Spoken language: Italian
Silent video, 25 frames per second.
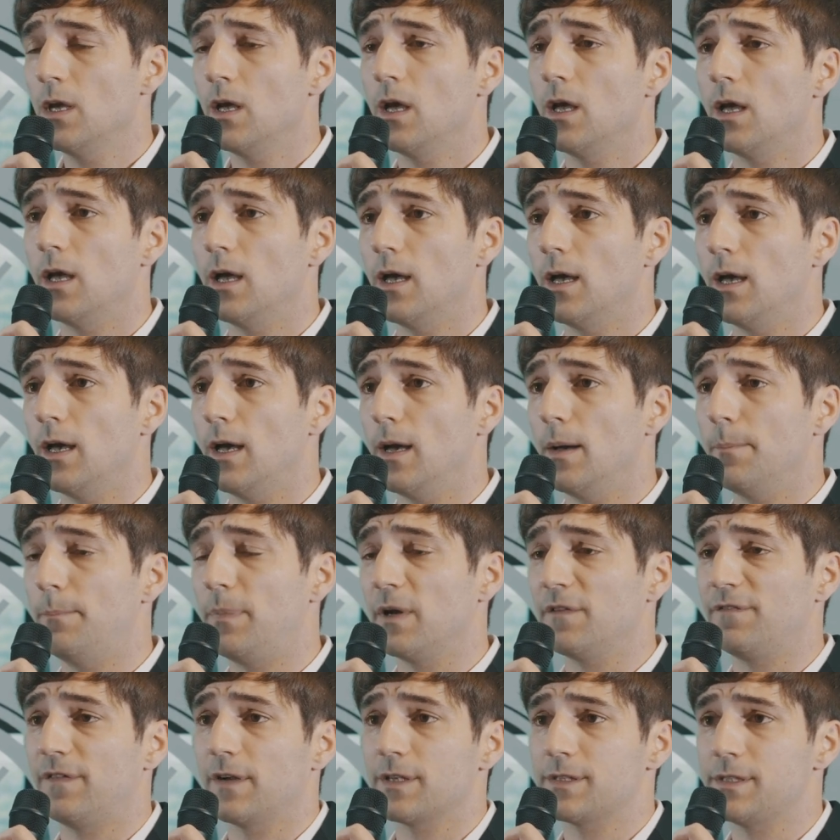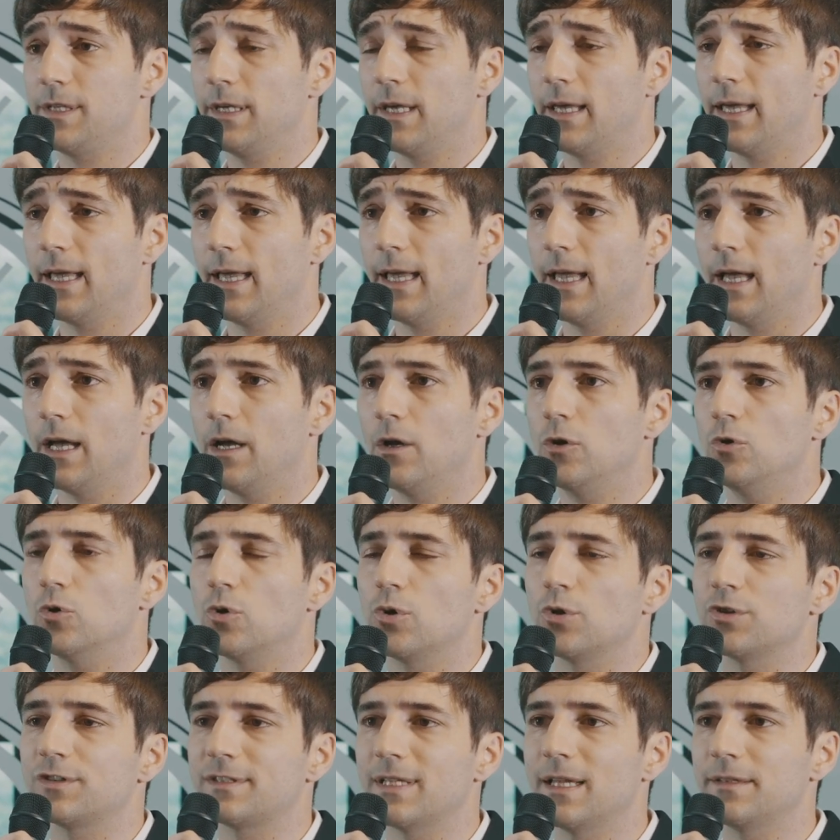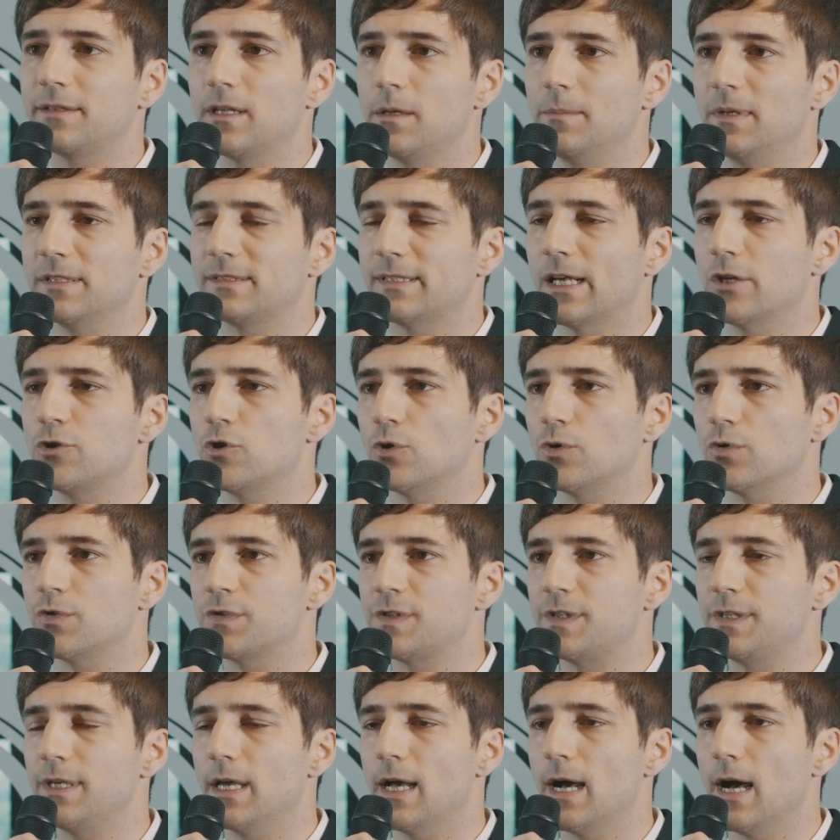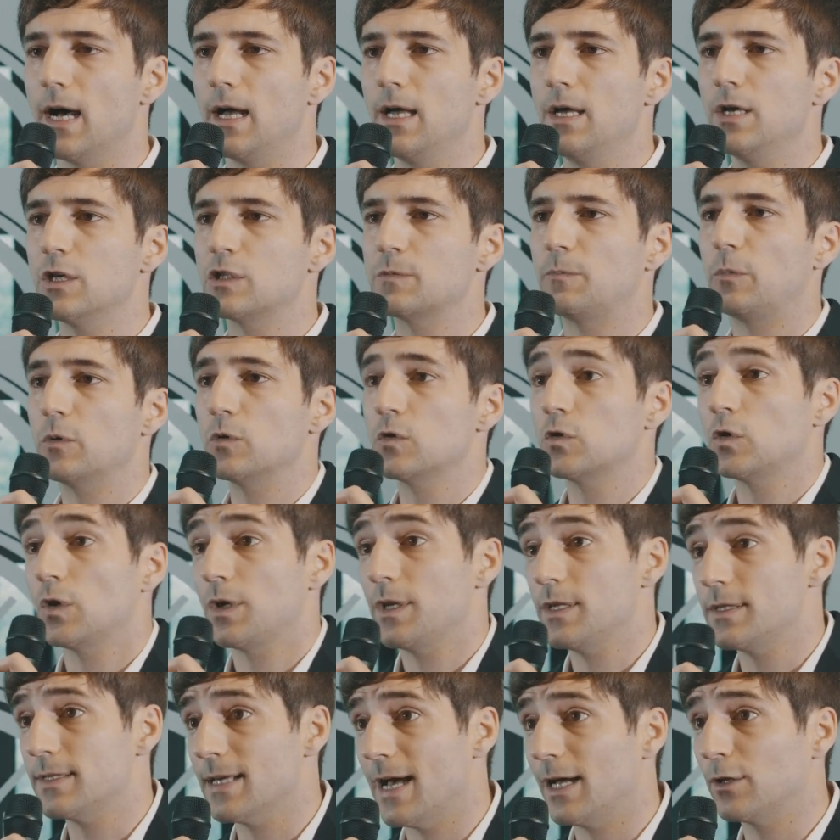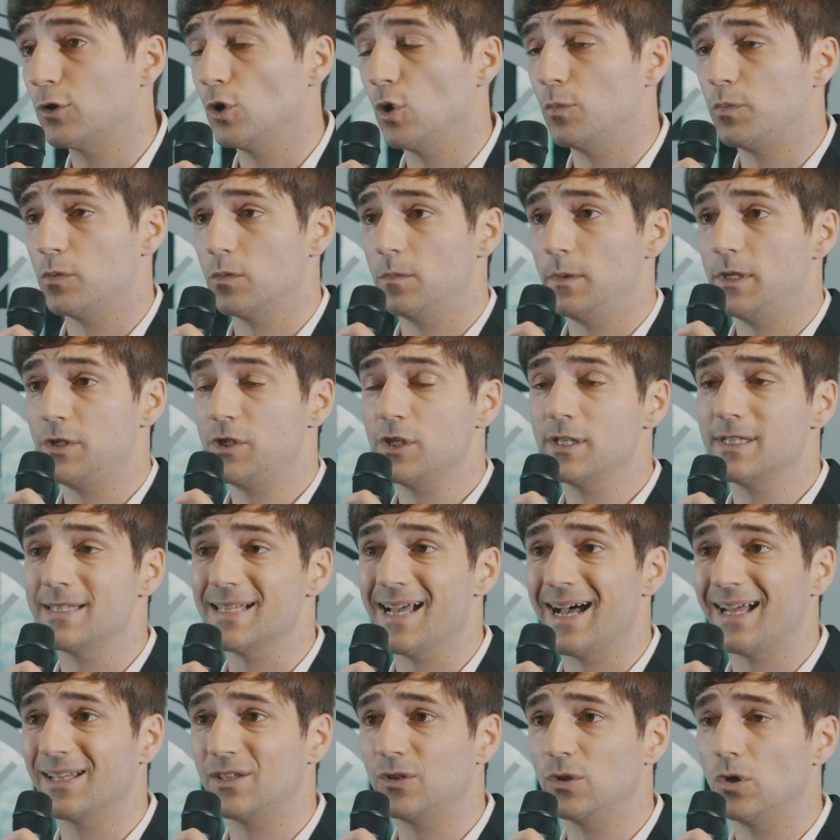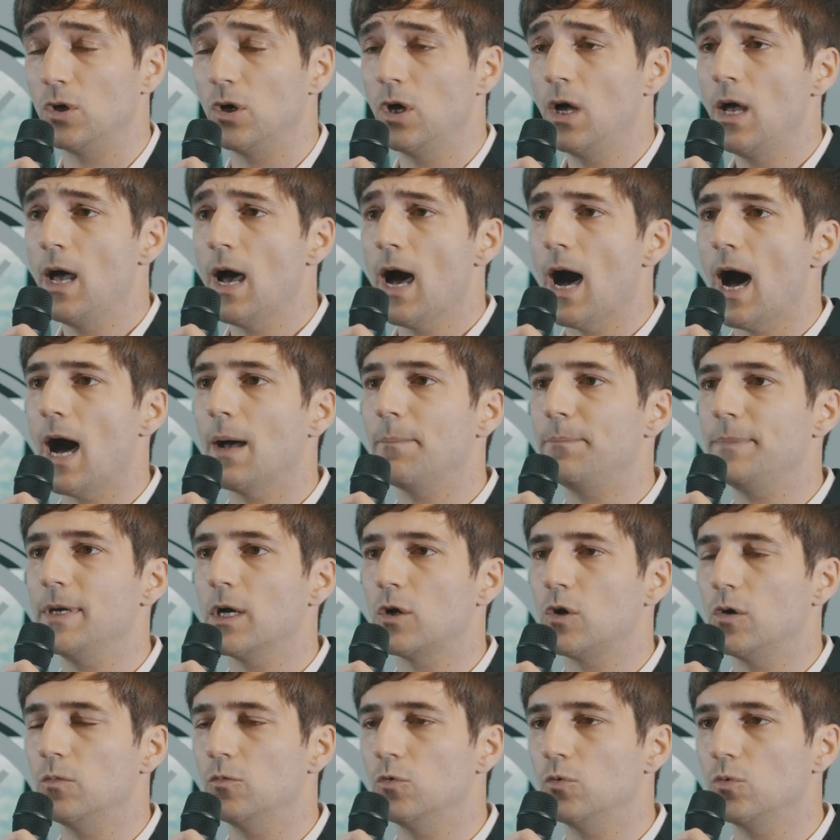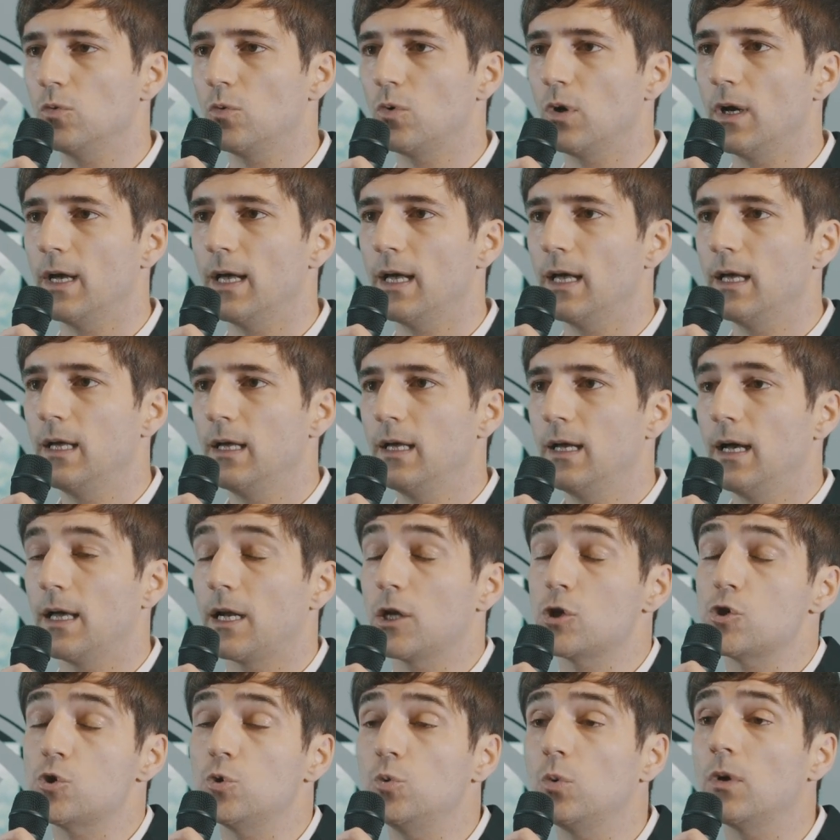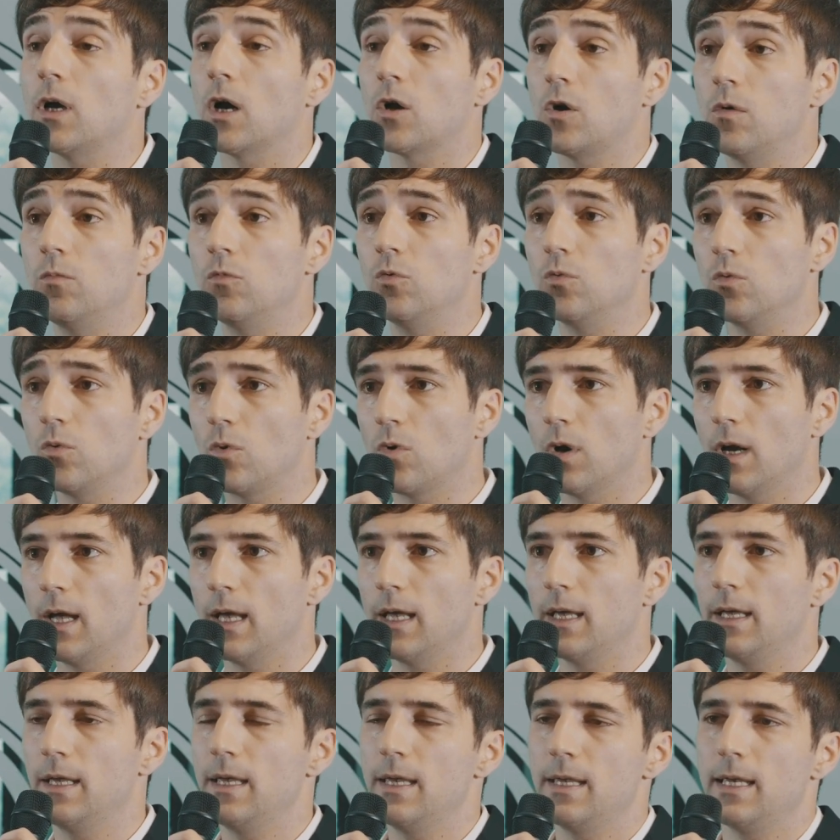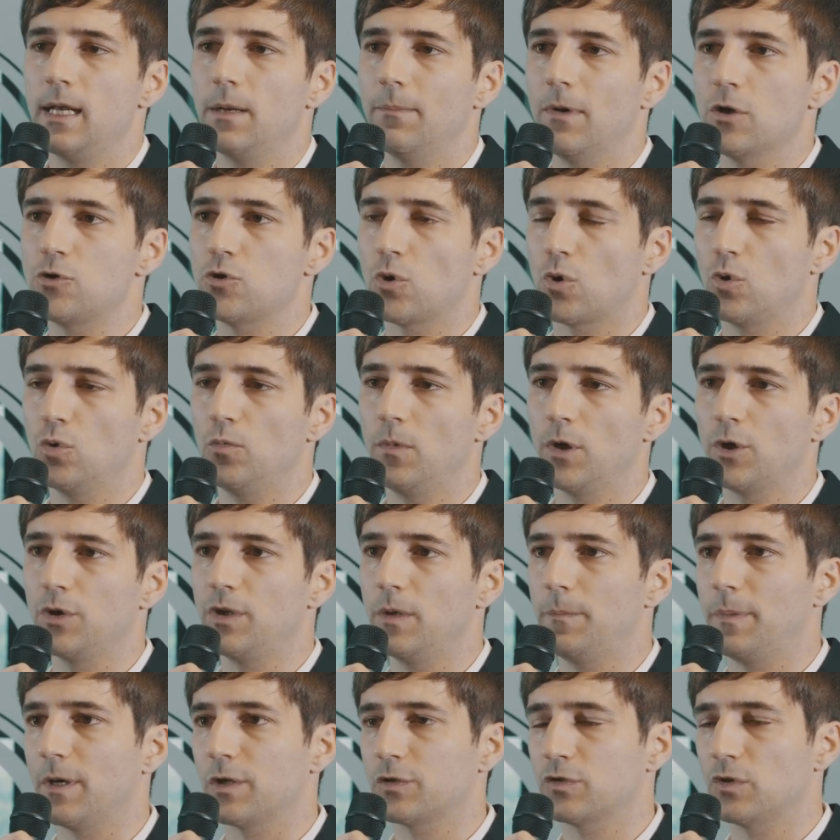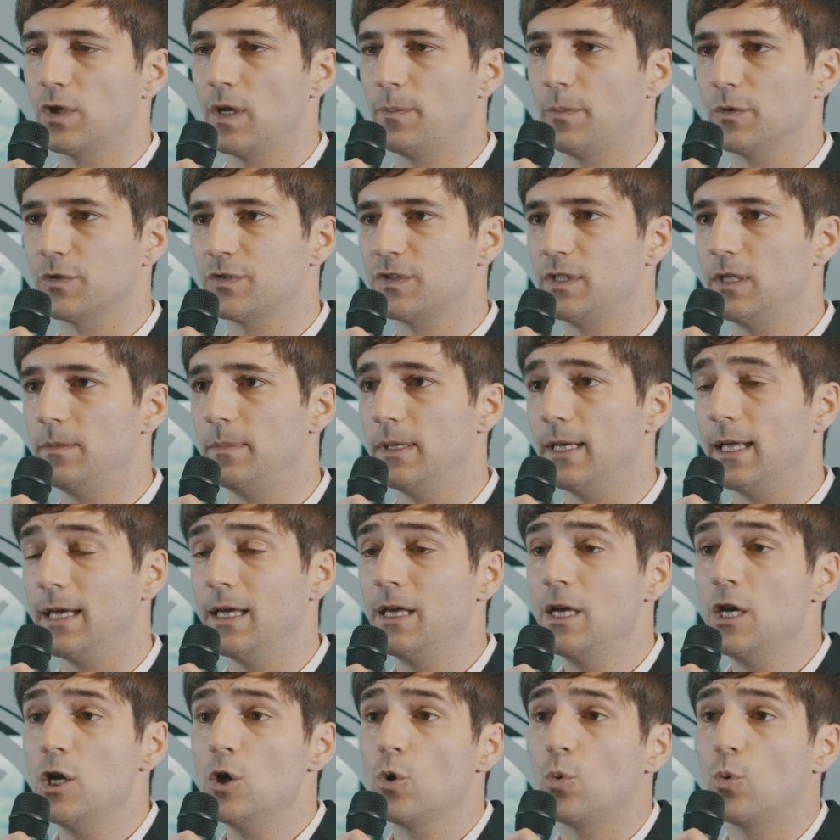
eh, per far sì che nonostante il messaggio non sia sponsorizzato o pubblicizzato, abbia comunque, raggiunga comunque il maggior numero di persone possibile.